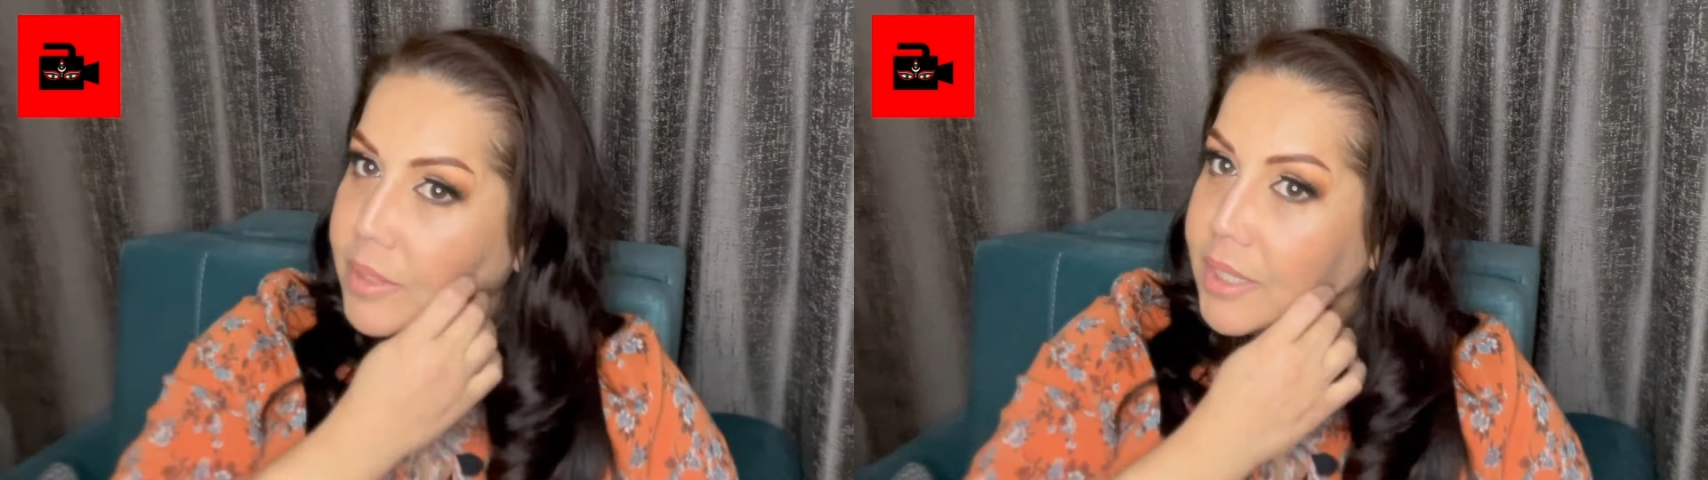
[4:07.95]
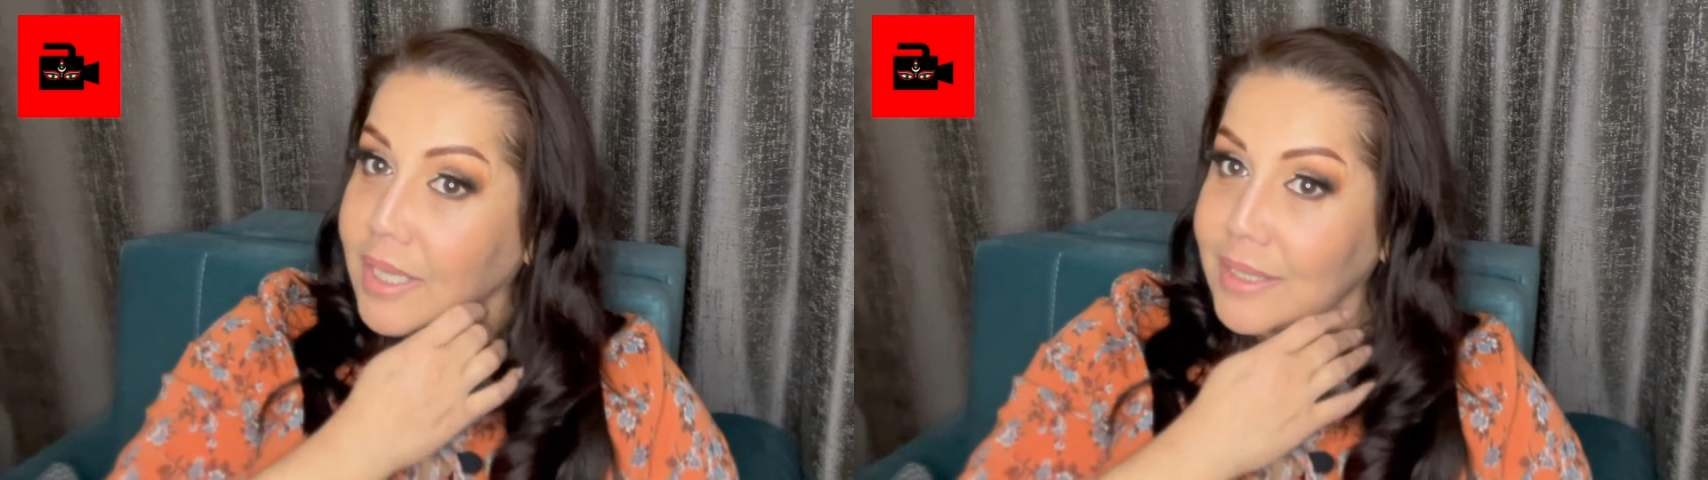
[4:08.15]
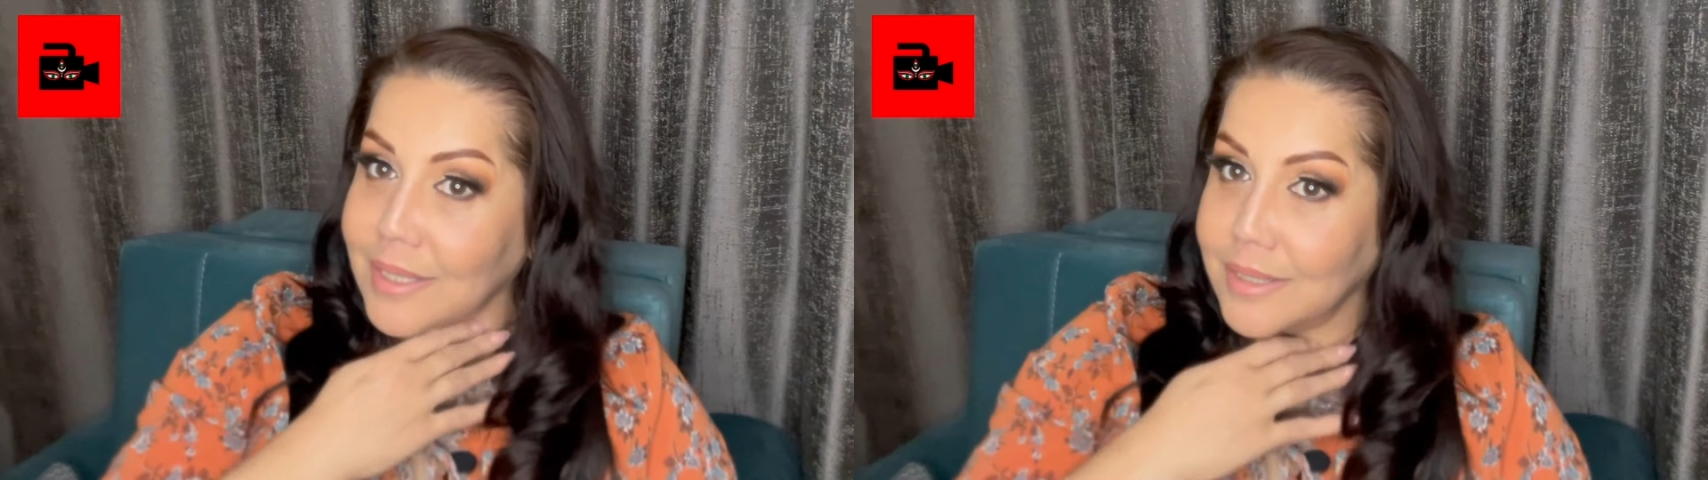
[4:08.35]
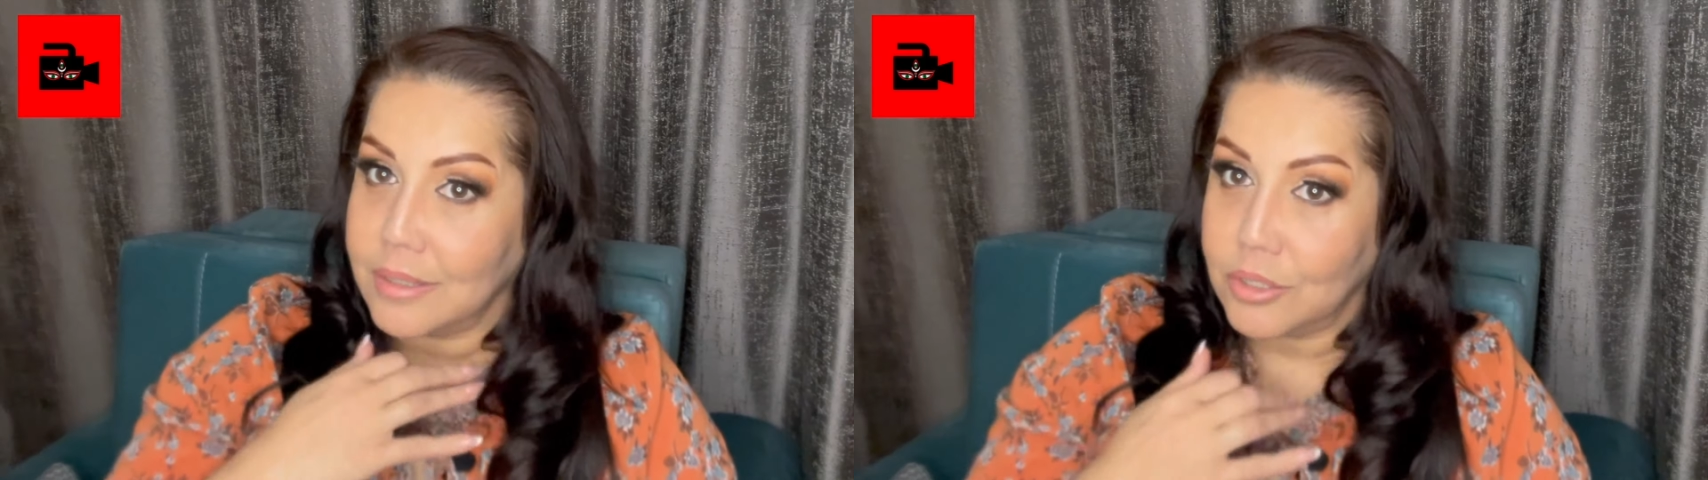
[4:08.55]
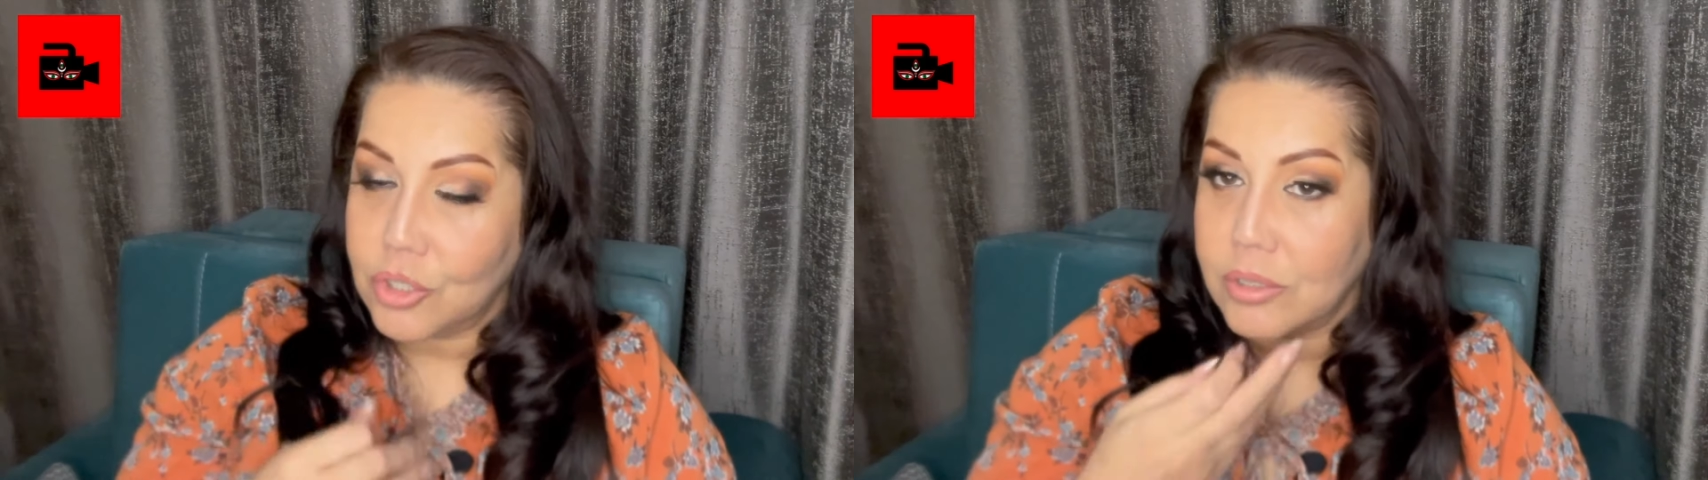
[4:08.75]
это
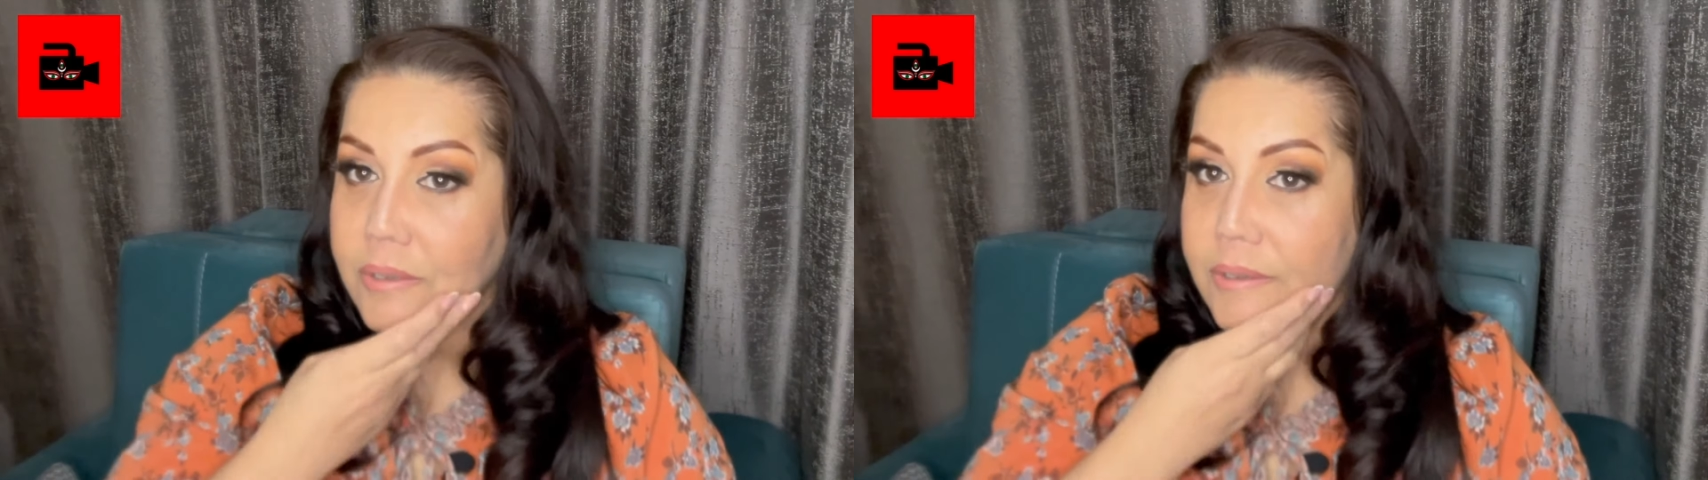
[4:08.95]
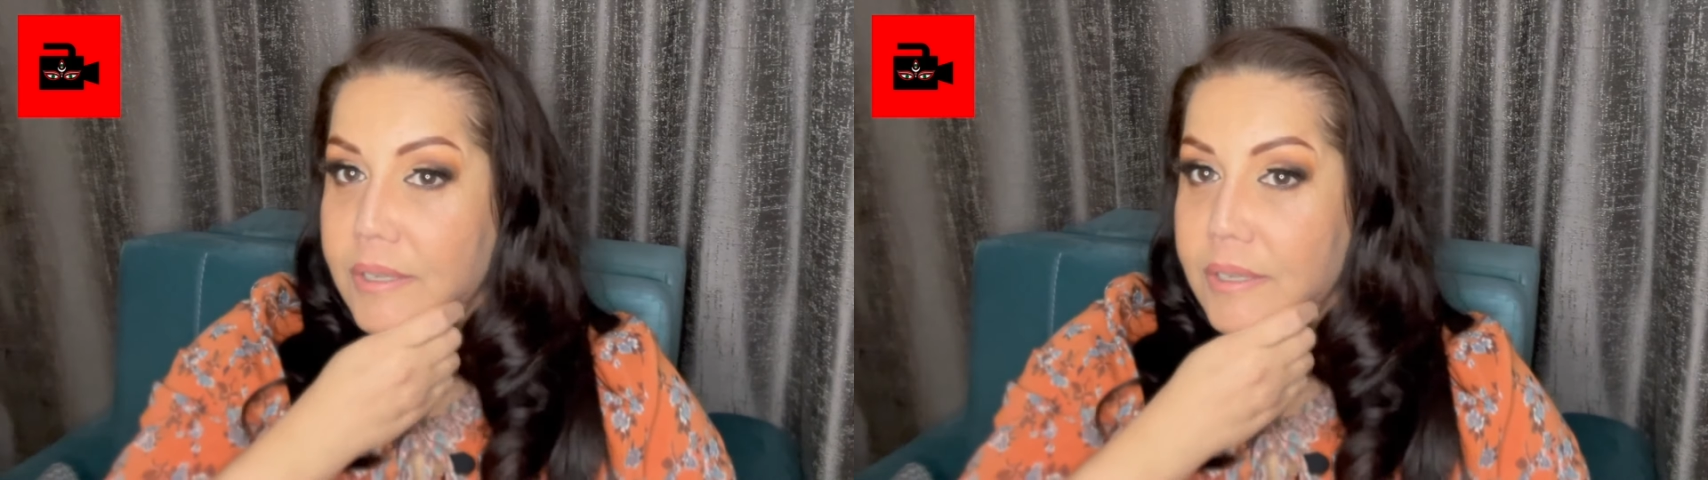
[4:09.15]
однозначно.